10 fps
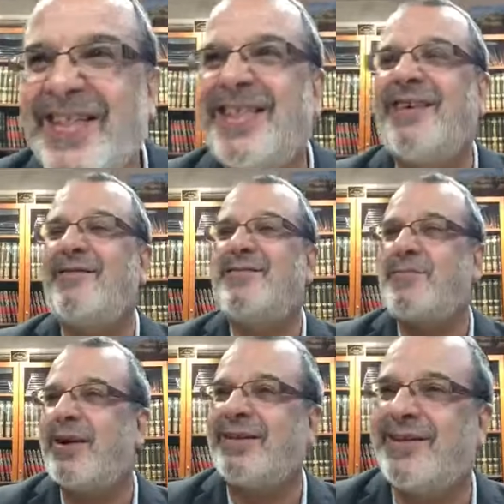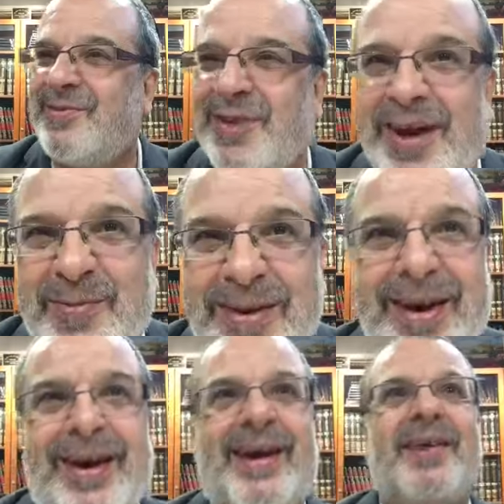Ça fait partie du
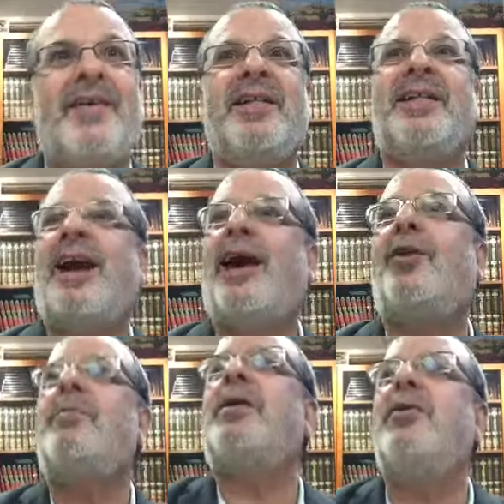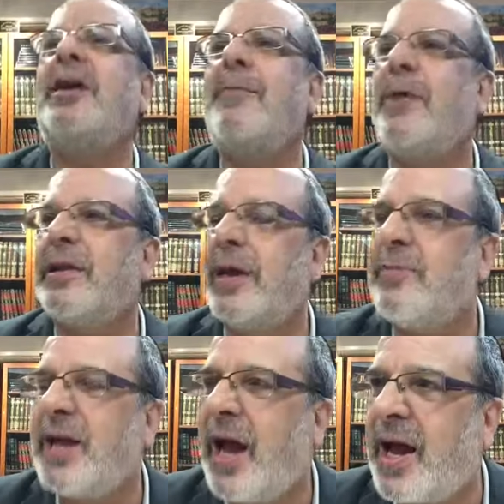rabbinat. Hein. Alors, mais lui, il n'est pas
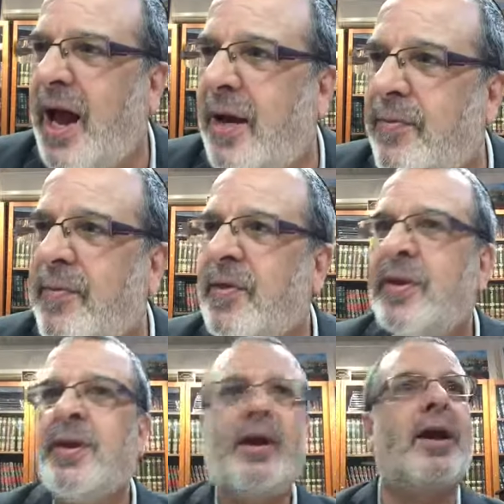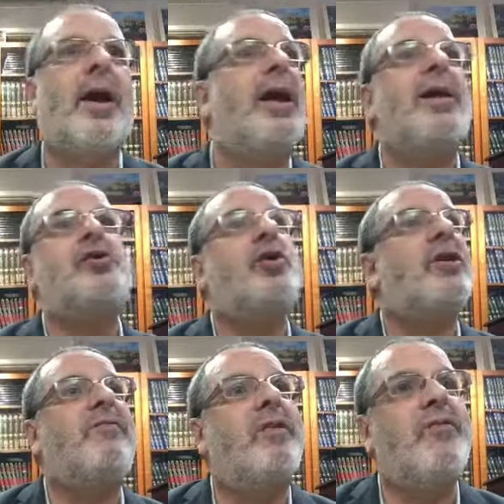Talmide hacham. Et, les gens,
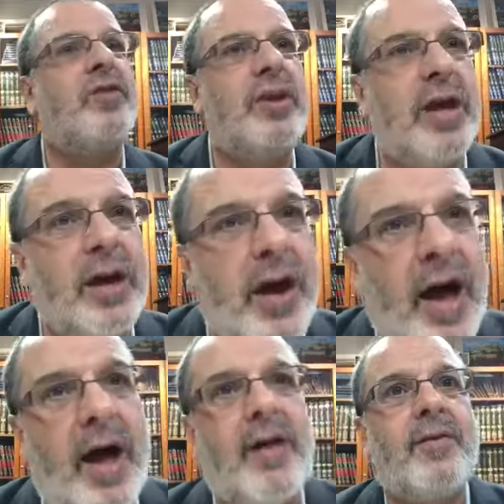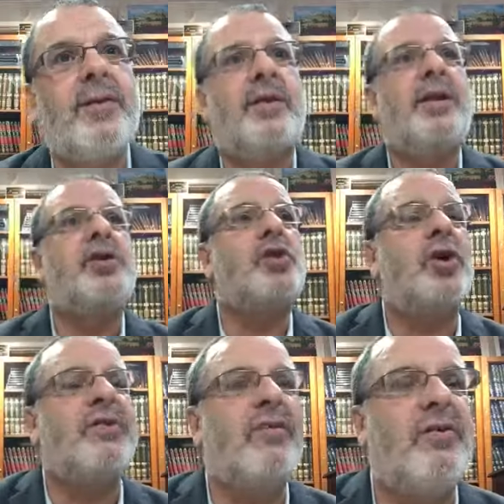ils vont venir, Les
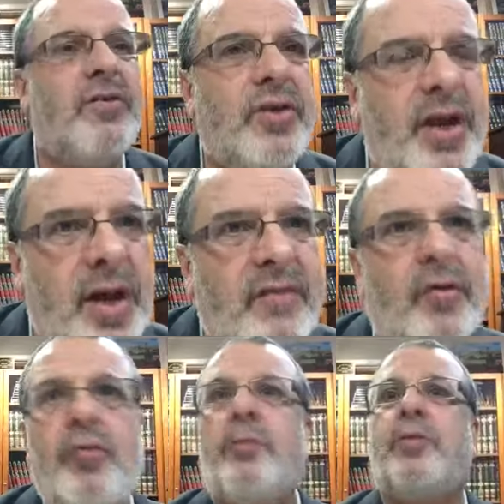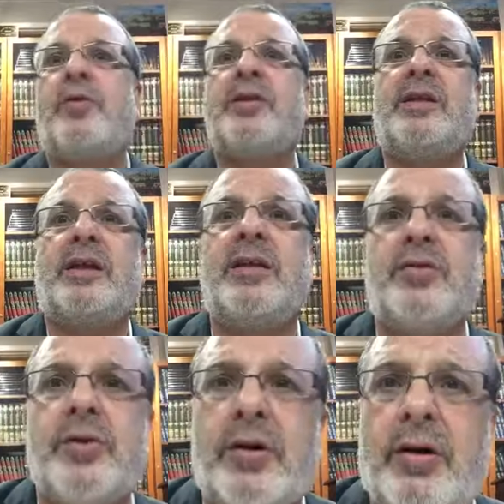gens, ils vont venir, ils vont lui poser des
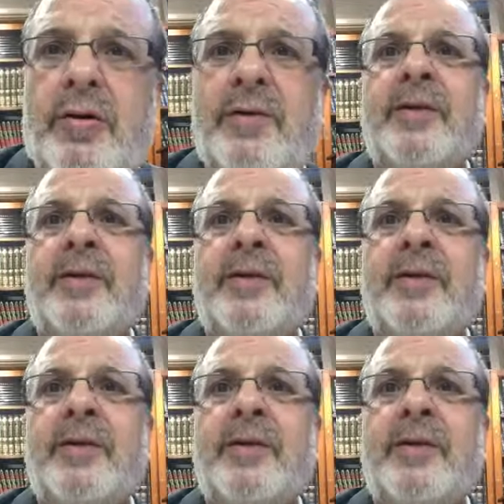questions.